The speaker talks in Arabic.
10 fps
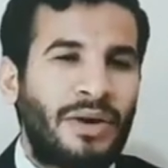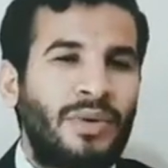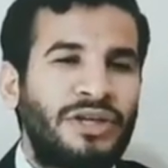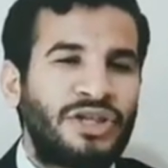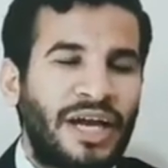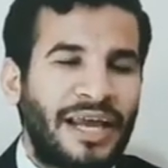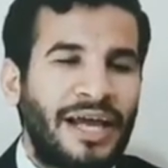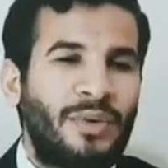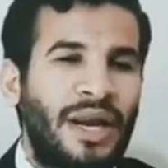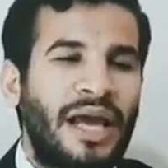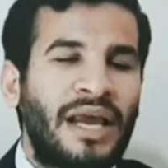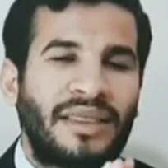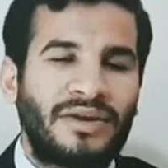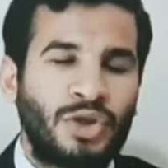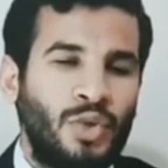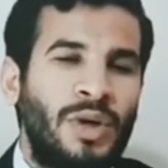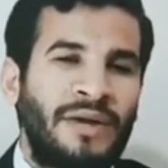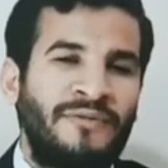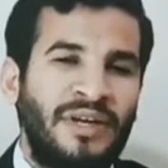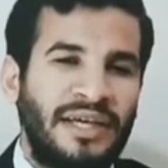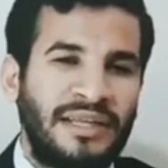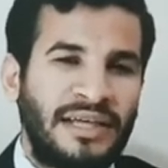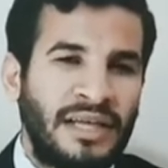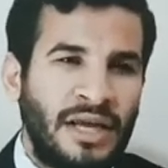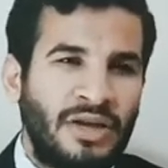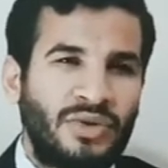او الشكاوى الاكثر شيوعا في العيادات